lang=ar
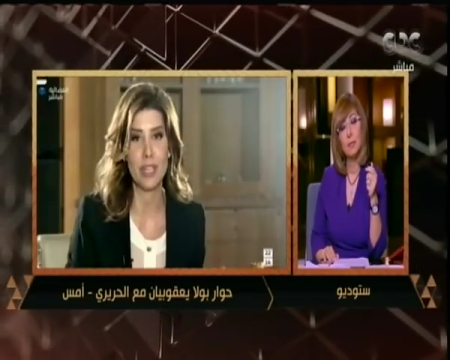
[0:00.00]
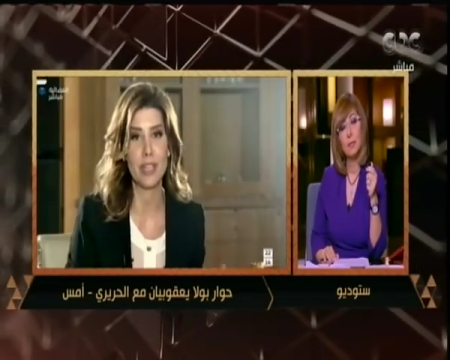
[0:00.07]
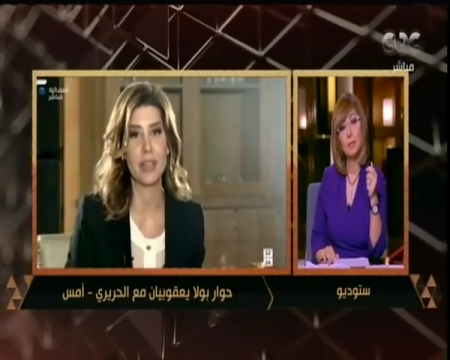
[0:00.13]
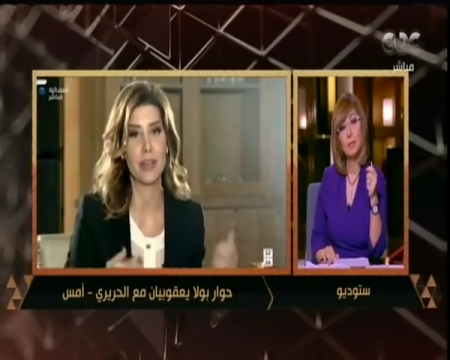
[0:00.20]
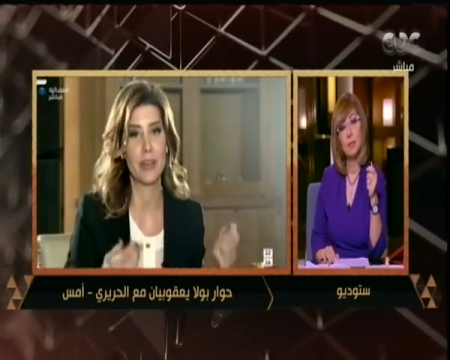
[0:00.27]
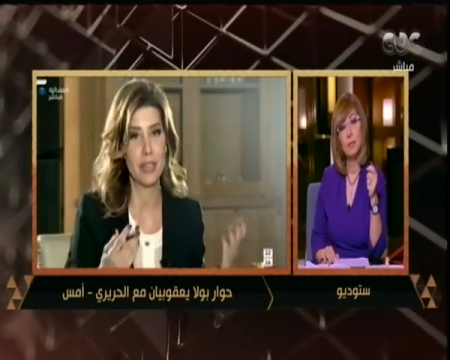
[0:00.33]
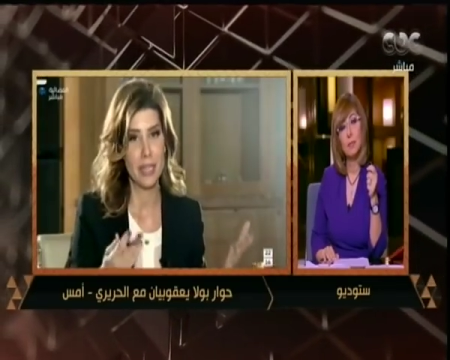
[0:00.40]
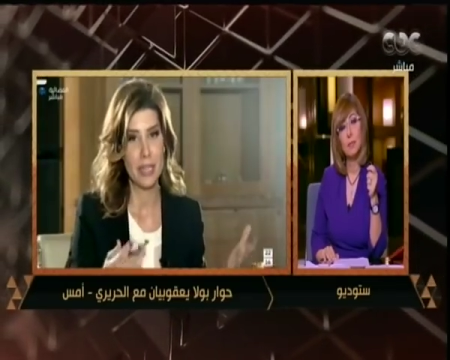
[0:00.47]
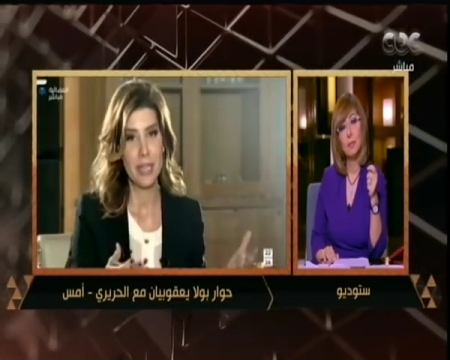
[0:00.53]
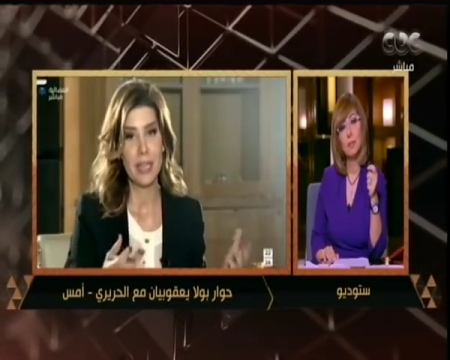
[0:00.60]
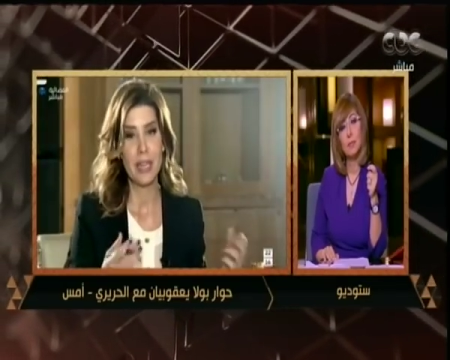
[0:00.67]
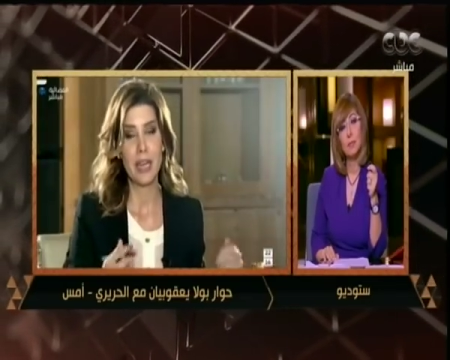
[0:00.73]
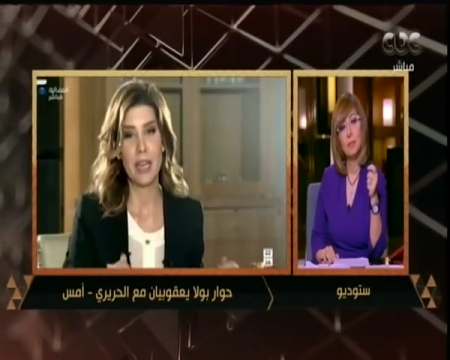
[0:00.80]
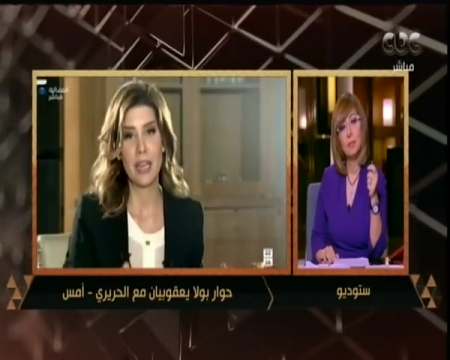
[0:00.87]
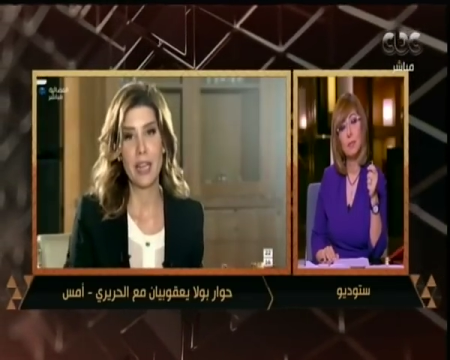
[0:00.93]
عند
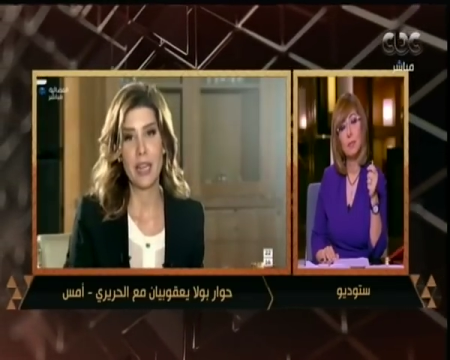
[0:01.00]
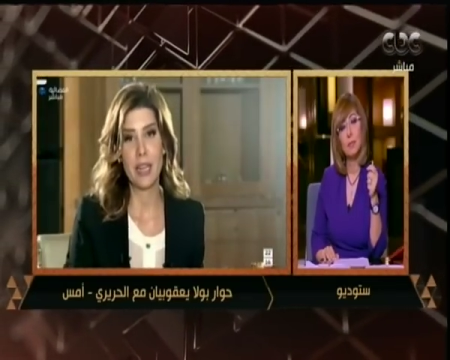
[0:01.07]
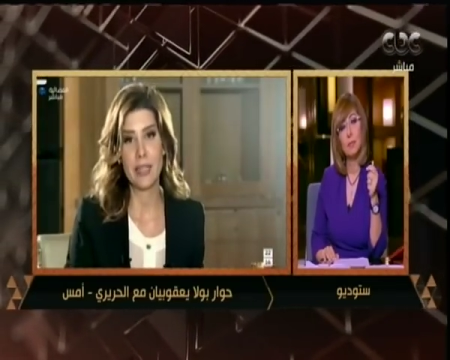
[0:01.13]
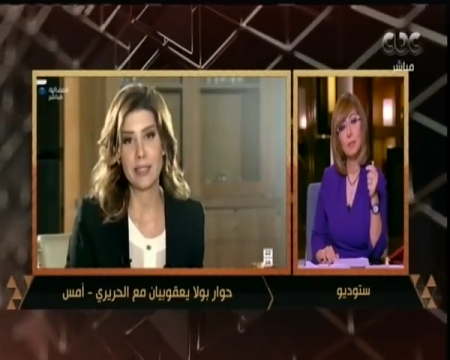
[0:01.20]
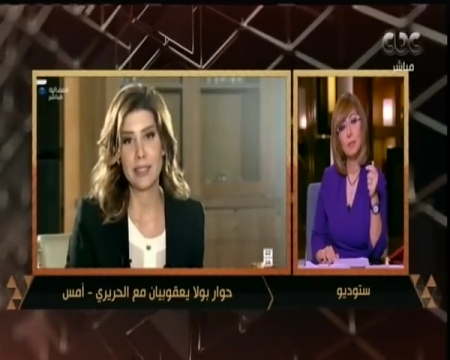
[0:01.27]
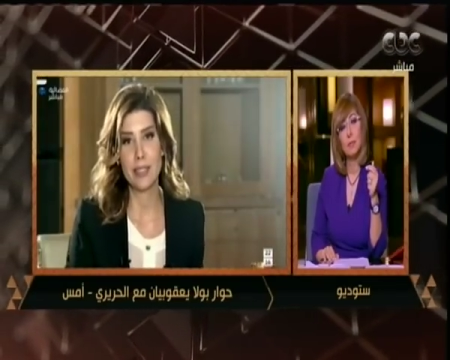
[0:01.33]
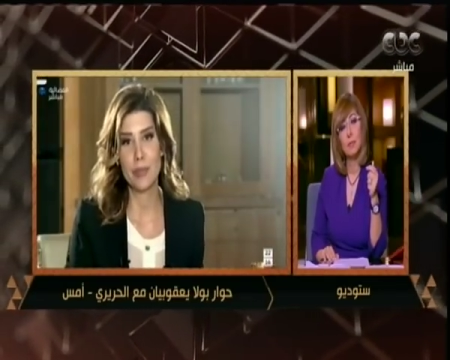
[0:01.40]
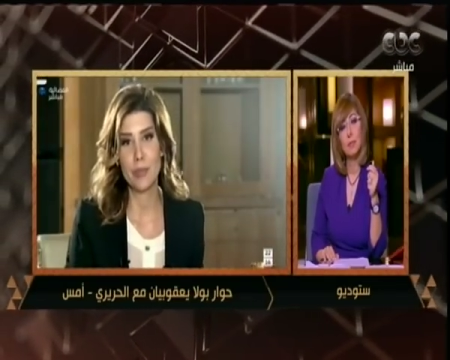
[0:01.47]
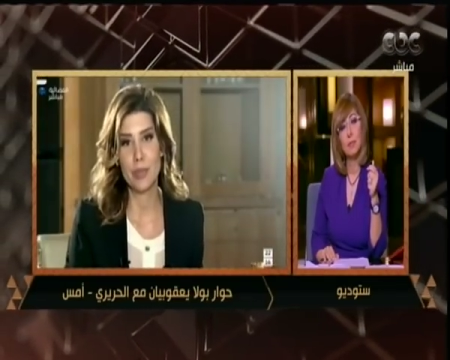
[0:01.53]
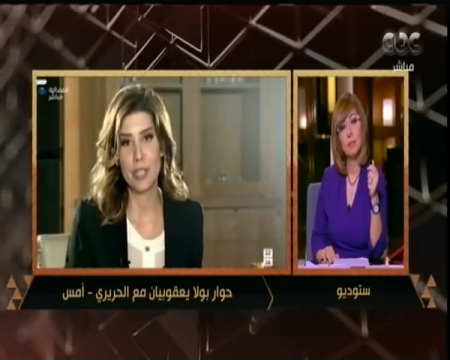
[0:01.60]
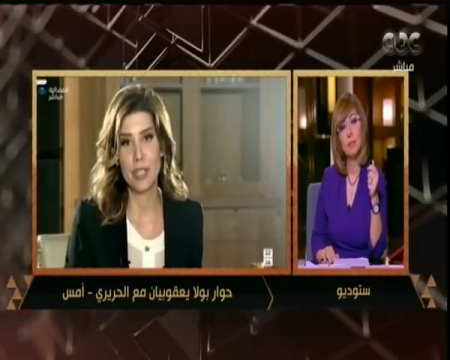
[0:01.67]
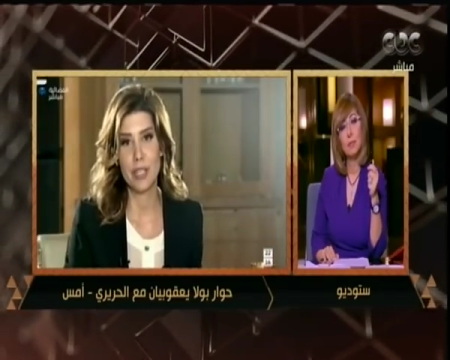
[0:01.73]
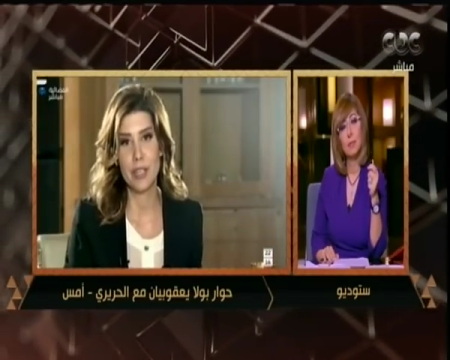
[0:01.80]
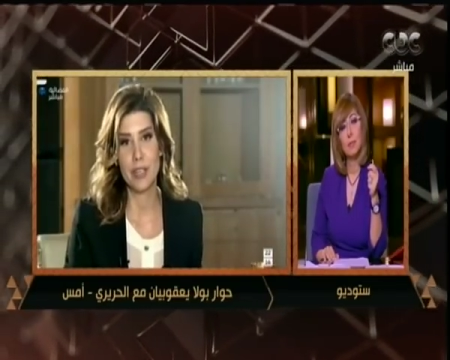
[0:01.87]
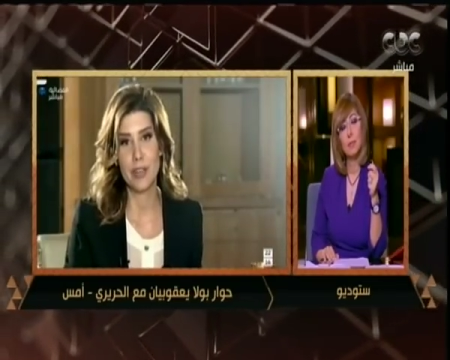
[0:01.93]
وصولي لحد ما
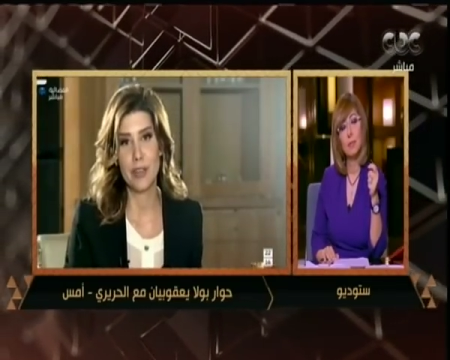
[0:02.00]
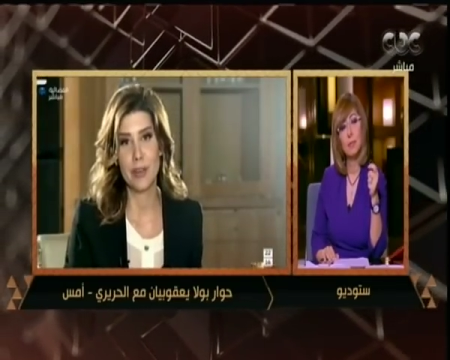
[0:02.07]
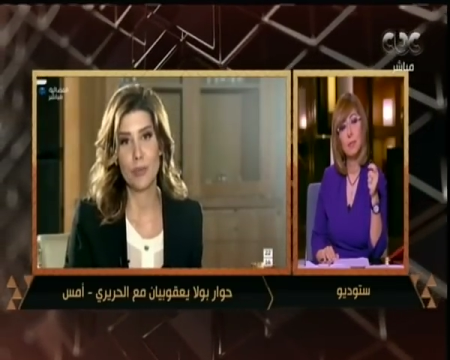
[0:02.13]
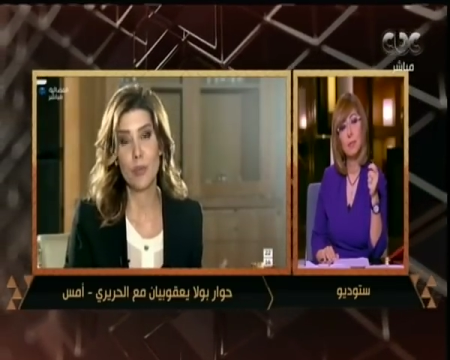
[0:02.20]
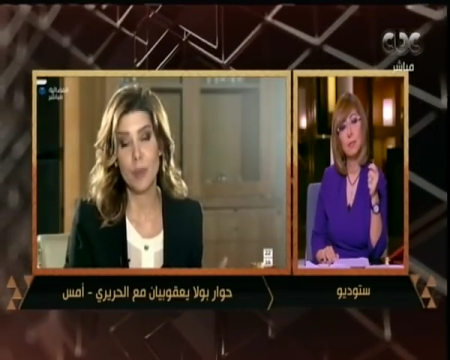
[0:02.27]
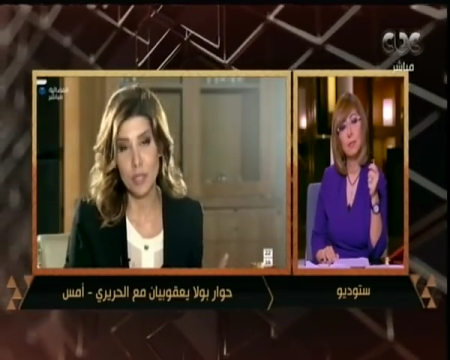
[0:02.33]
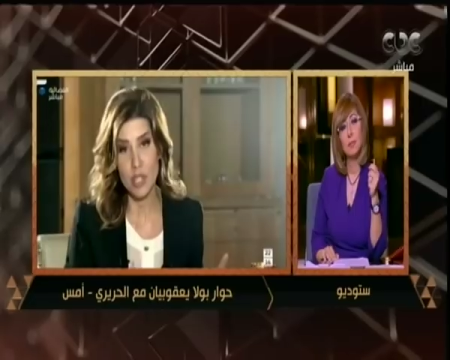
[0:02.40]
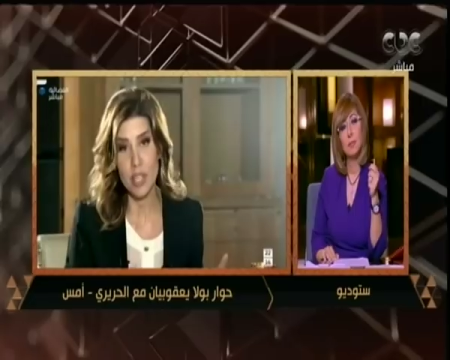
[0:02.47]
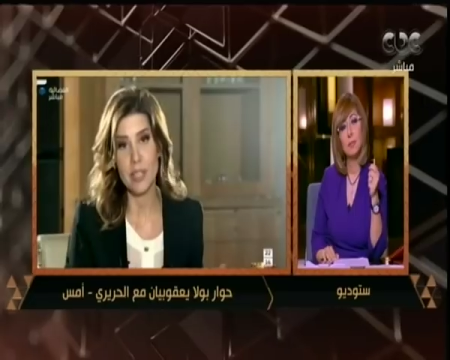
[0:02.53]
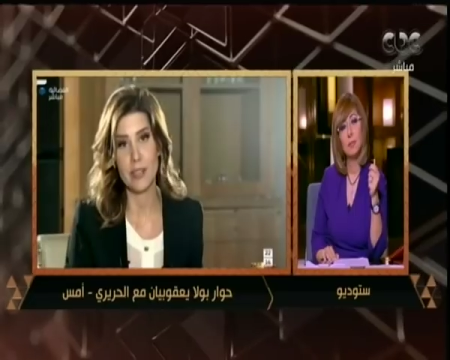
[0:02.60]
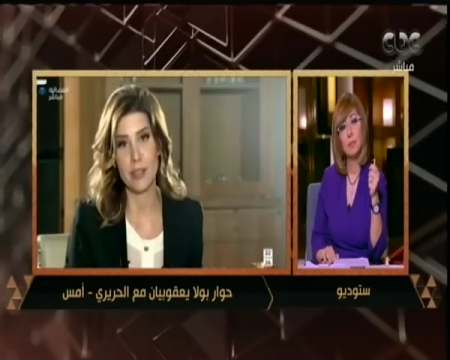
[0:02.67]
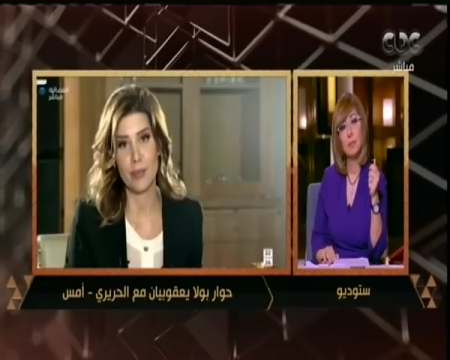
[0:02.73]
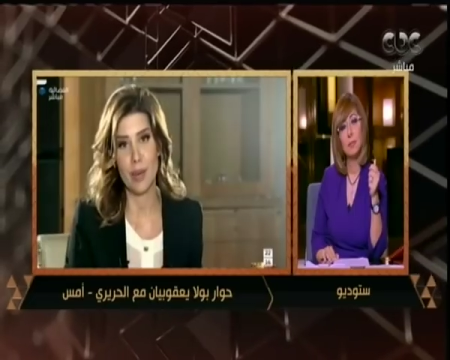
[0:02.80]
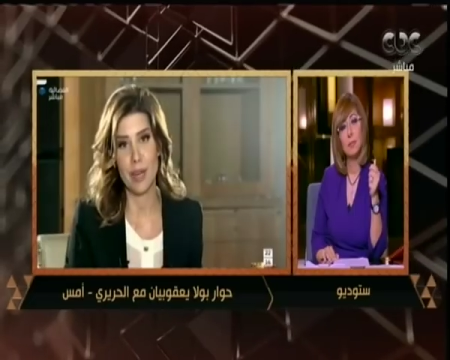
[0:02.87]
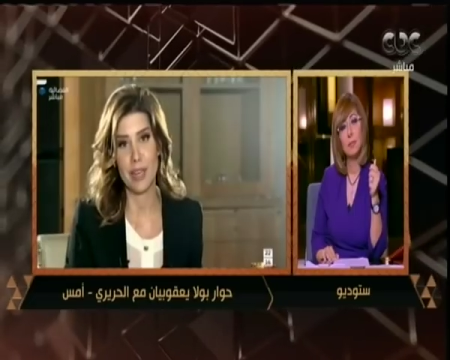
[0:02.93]
البيت
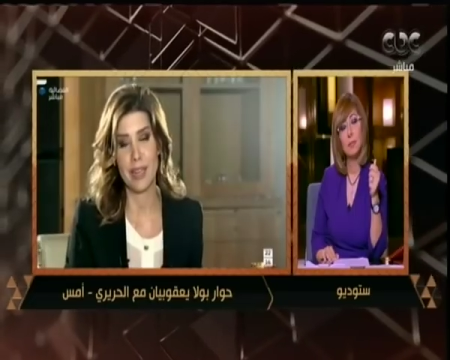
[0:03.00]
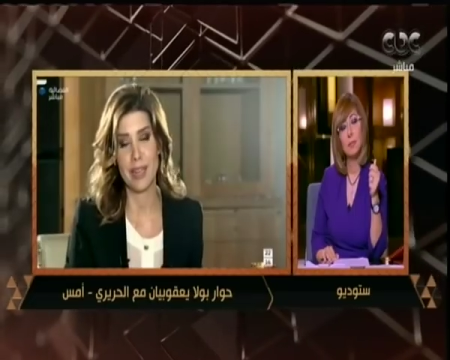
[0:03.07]
و...